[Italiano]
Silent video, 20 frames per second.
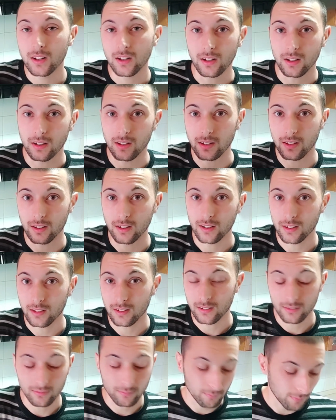
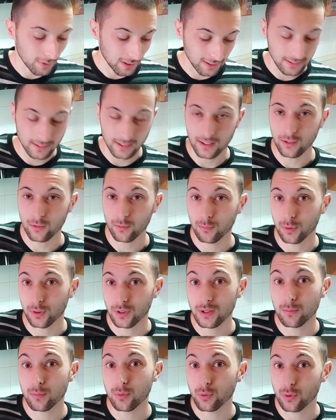eh, mette un po'
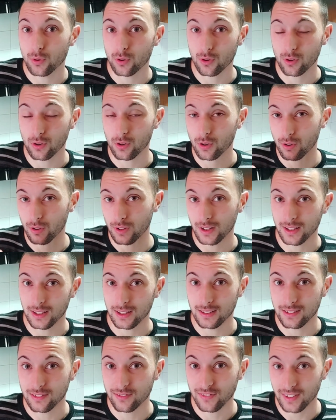di burro
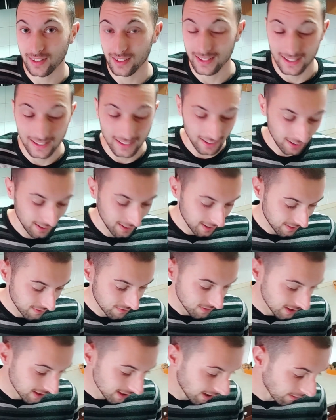e di farina e
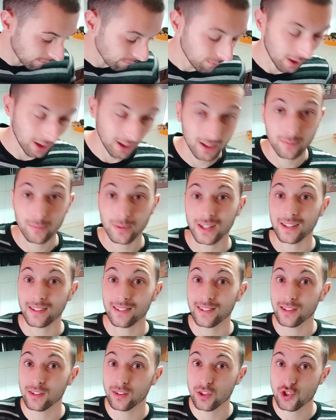via anche perché
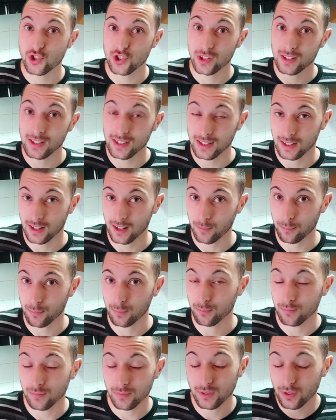essendo a
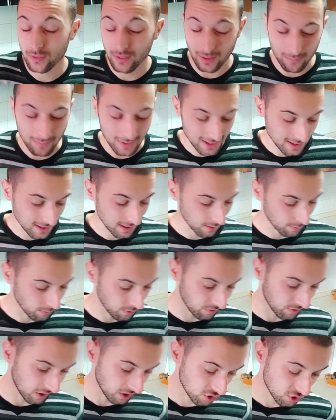cerniera dovrebbe essere più
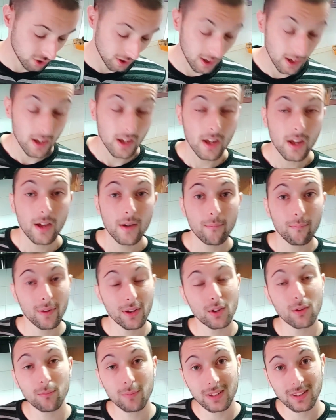facile ma
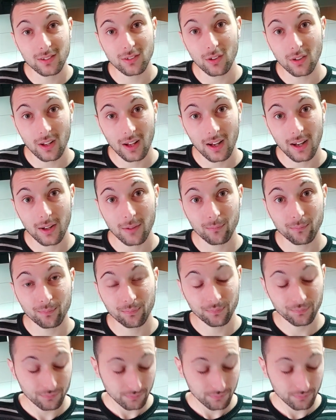io metto la mm,